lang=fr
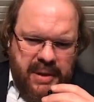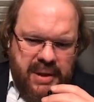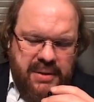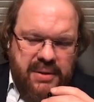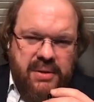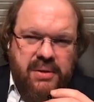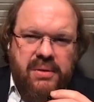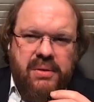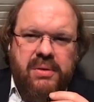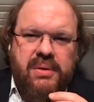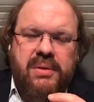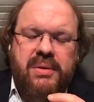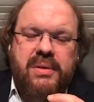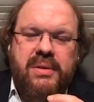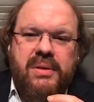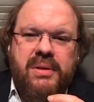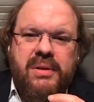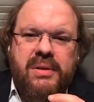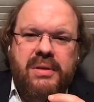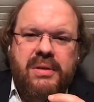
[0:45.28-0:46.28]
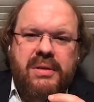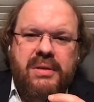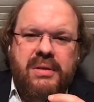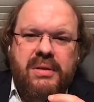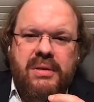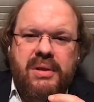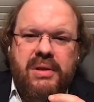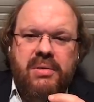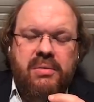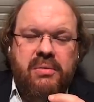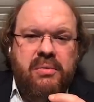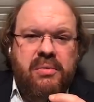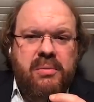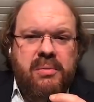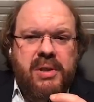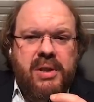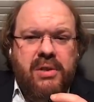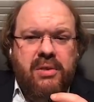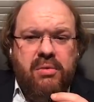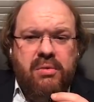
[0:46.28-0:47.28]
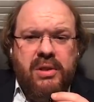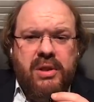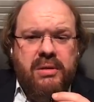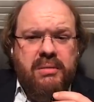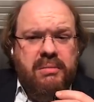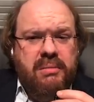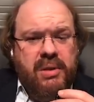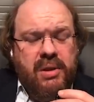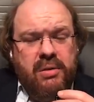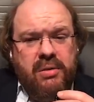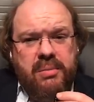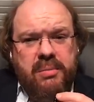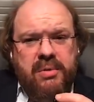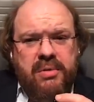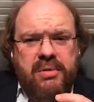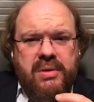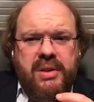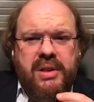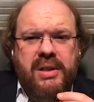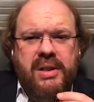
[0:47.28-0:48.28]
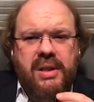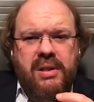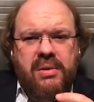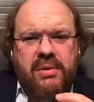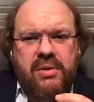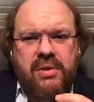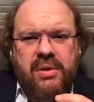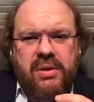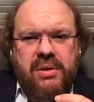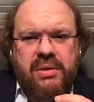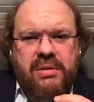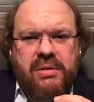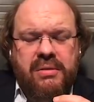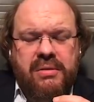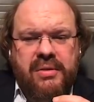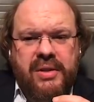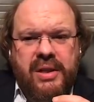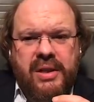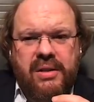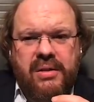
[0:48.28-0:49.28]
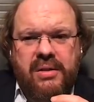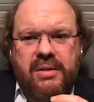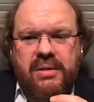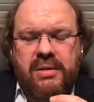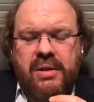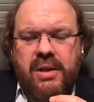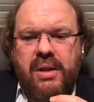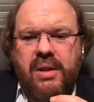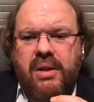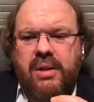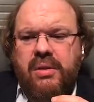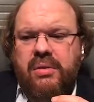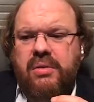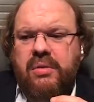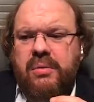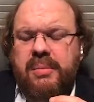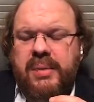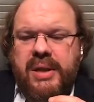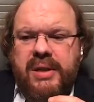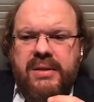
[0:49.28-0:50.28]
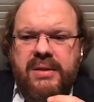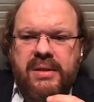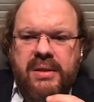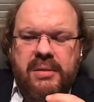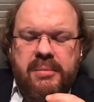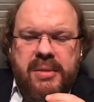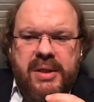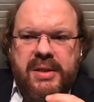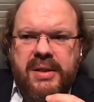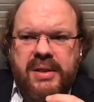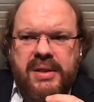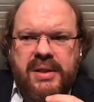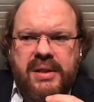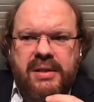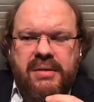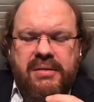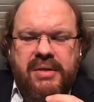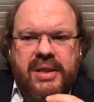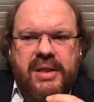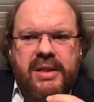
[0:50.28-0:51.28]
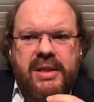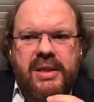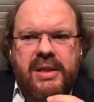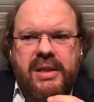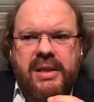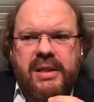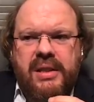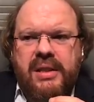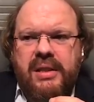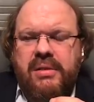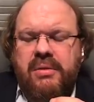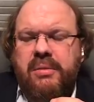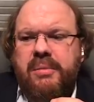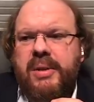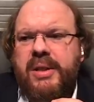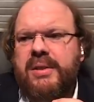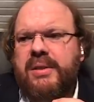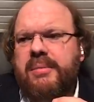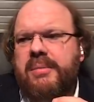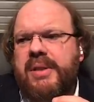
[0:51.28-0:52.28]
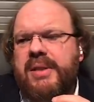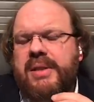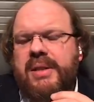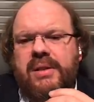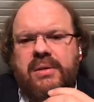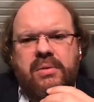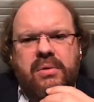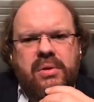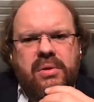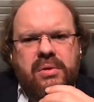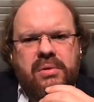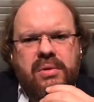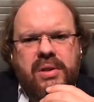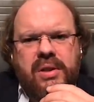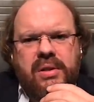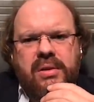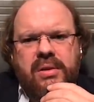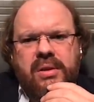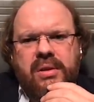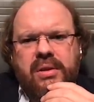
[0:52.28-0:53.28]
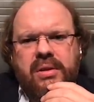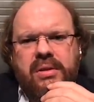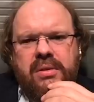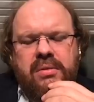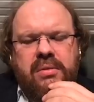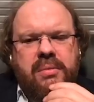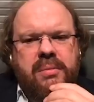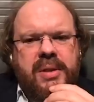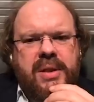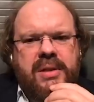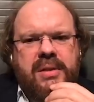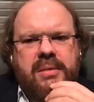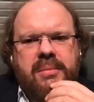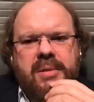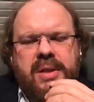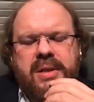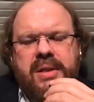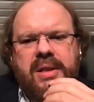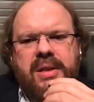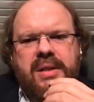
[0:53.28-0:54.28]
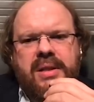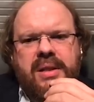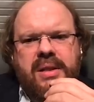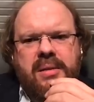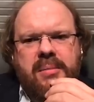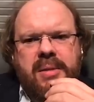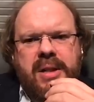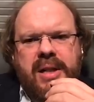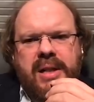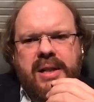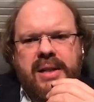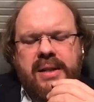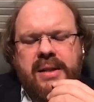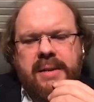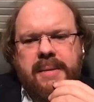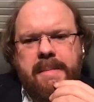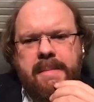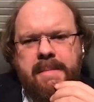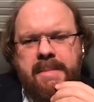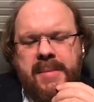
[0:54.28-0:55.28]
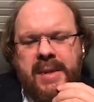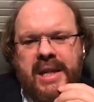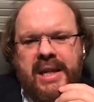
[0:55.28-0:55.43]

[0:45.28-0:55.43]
parce que elles ont fumé un joint, malheureusement, c'est un déclencheur fréquent. D'autres personnes parce qu'elles étaient fatiguées, d'autres personnes parce qu'elles ont connu un deuil, d'autres personnes parce qu'elles étaient malades.